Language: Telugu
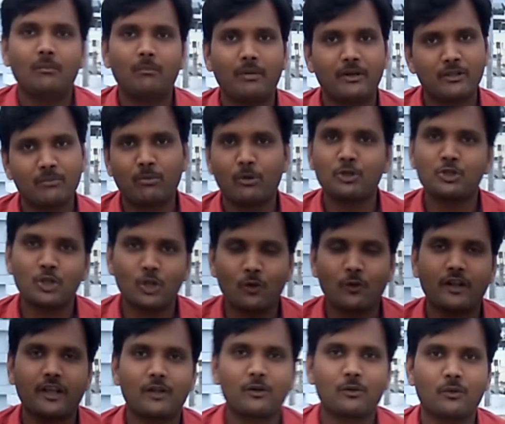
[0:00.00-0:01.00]
పది పోస్టులు
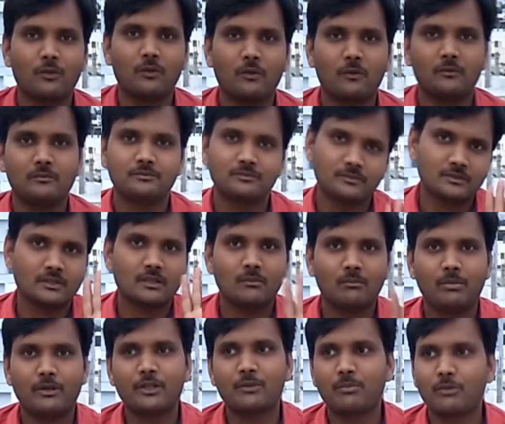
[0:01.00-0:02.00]
ఉన్నాయనుకుందాం
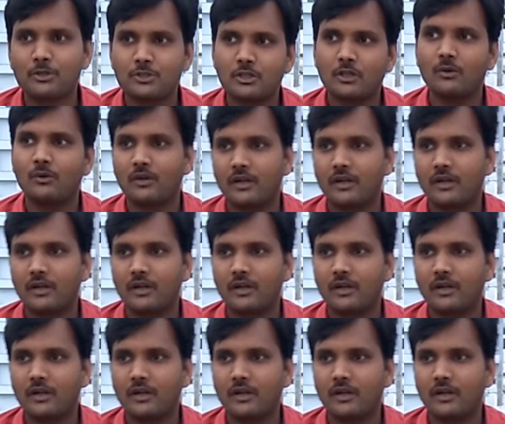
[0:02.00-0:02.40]
పది పోస్టులు